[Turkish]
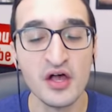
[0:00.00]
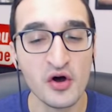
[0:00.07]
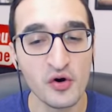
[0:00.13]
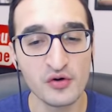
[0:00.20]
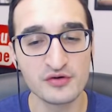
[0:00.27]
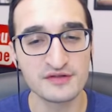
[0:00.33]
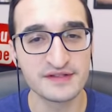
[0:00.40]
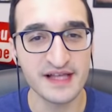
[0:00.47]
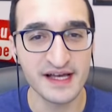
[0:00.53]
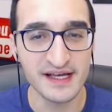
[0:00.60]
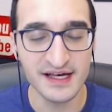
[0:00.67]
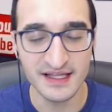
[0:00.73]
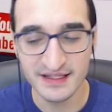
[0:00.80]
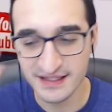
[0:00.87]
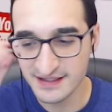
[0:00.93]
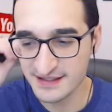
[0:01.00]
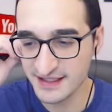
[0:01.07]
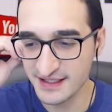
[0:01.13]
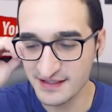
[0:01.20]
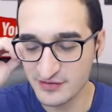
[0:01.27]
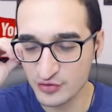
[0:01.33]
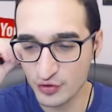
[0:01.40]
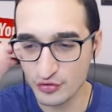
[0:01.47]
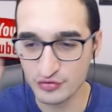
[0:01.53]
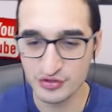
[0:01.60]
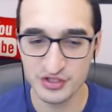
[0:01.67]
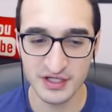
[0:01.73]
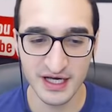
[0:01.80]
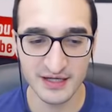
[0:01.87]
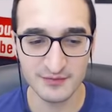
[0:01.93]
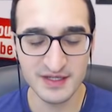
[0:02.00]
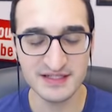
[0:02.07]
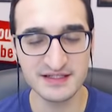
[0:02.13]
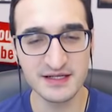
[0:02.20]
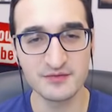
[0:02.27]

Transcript: O yüzden Galatasaray'a sorun çıkarmaz